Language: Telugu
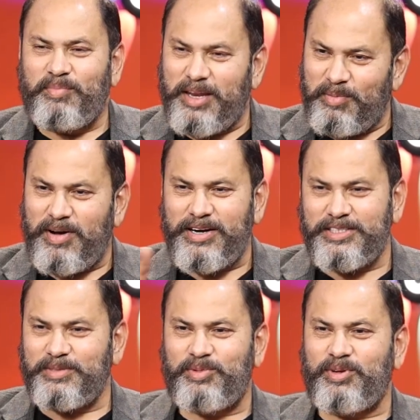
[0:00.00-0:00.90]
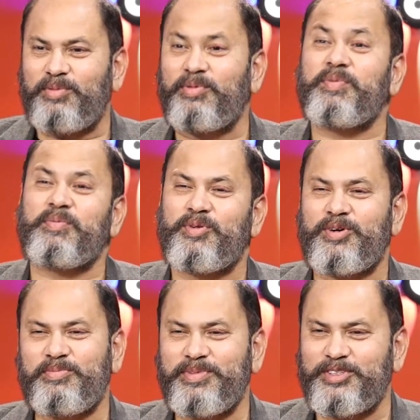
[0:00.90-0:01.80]
మీరు ఈ మాట చెప్తున్నప్పుడు మీ
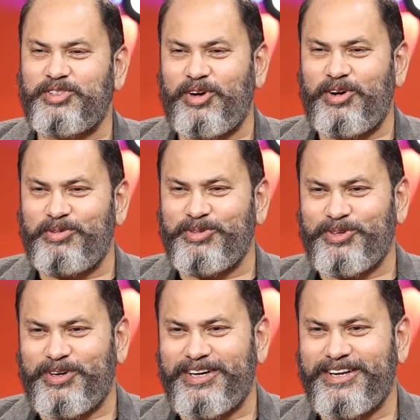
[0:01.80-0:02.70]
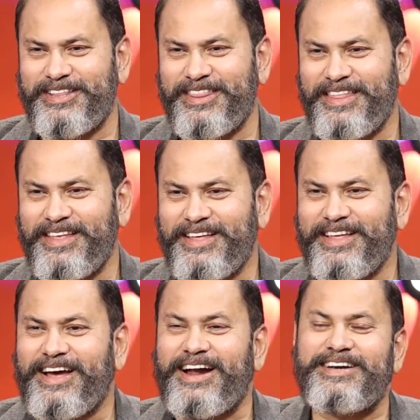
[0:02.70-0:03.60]
ముఖం మీద చిరునవ్వు చూడండి
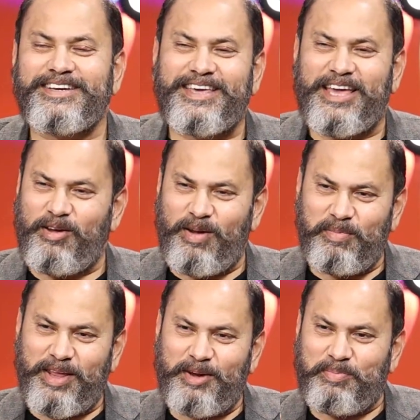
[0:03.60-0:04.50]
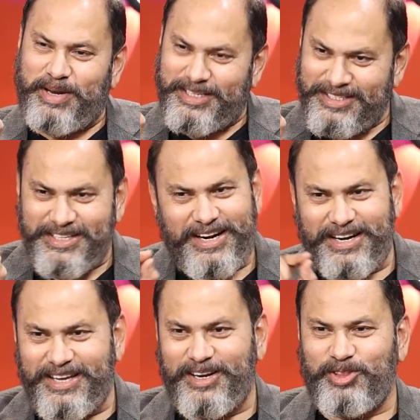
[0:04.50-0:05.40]
అంటే కేవలం నేను ప్రశ్న
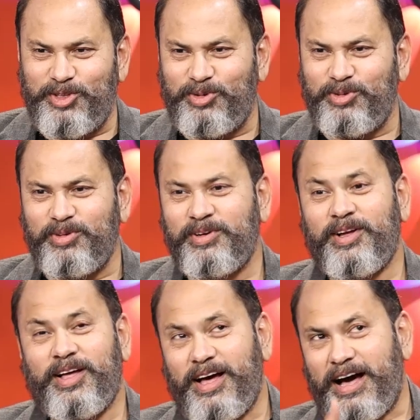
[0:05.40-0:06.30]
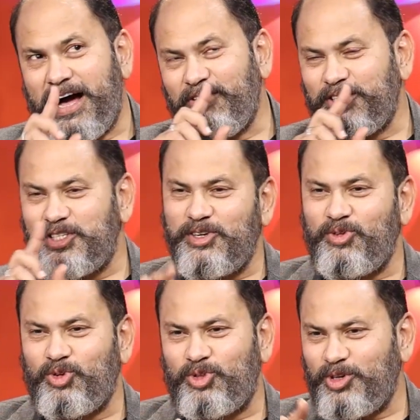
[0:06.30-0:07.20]
అడిగినందుకు ఆ విషయం
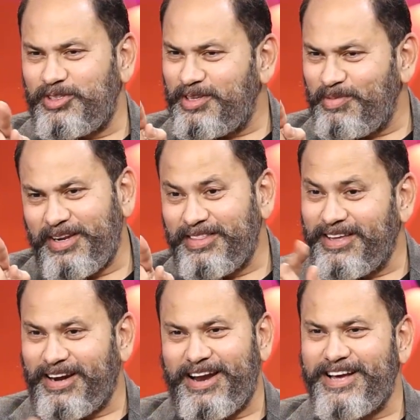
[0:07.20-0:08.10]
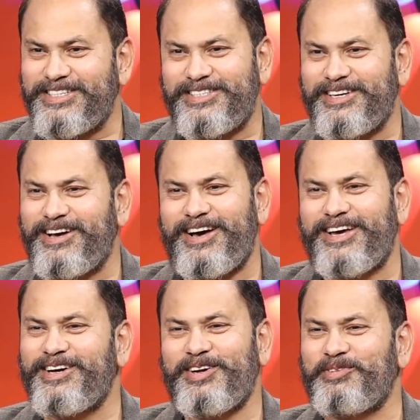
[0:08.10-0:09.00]
గుర్తు వస్తే మీరు ఇంత రిలాక్స్డ్గా
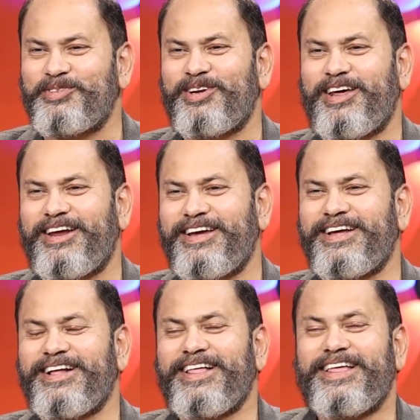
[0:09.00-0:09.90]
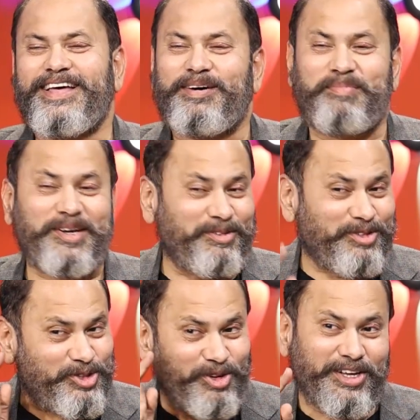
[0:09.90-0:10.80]
హాయిగా నవ్వుతున్నారే మరి
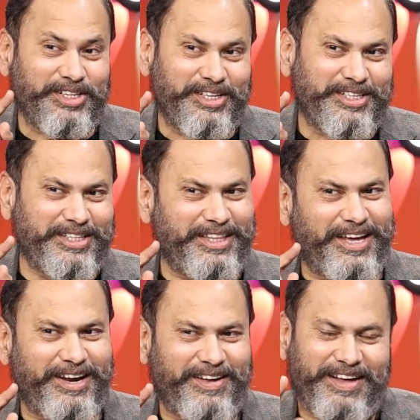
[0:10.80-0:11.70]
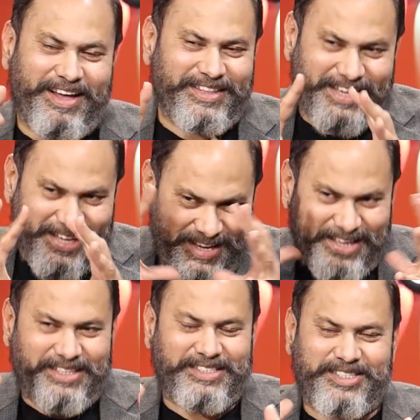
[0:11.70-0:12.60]
విజువలైజేషన్ ద్వారా అదే
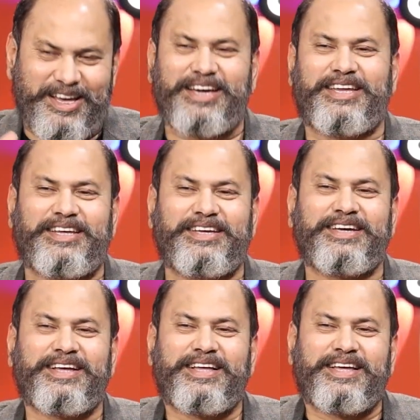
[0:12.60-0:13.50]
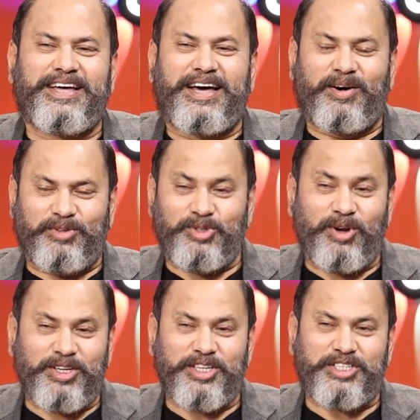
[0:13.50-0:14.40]
స్థాయిని
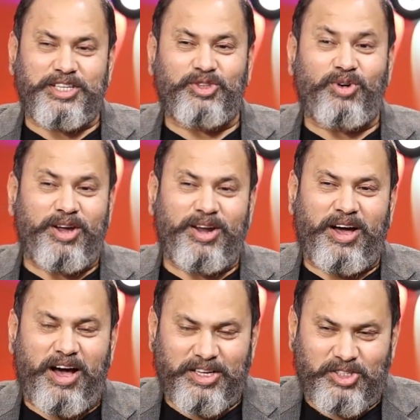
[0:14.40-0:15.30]
విజువలైజేషన్ ద్వారా ఆ